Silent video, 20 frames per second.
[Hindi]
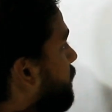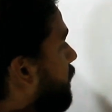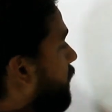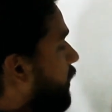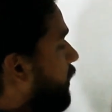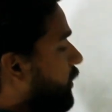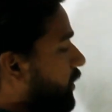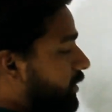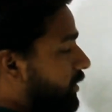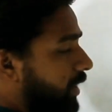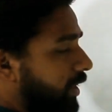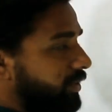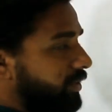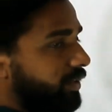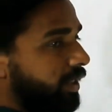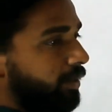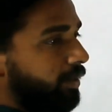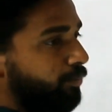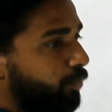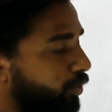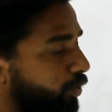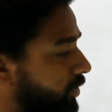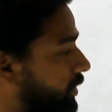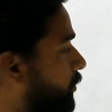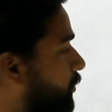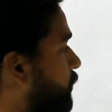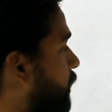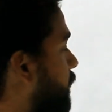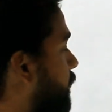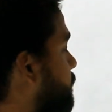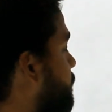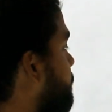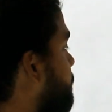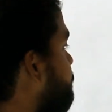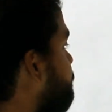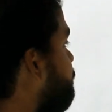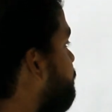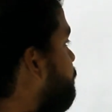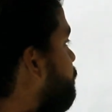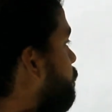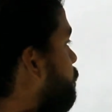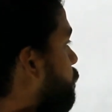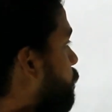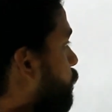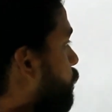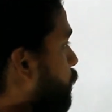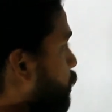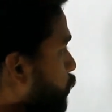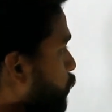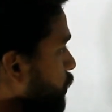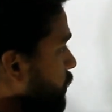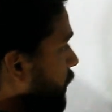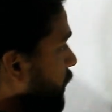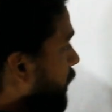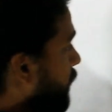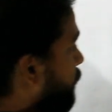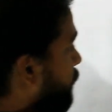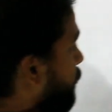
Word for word: है अगर ये चार्ज क्या है पॉजिटिव चार्ज है तो इसका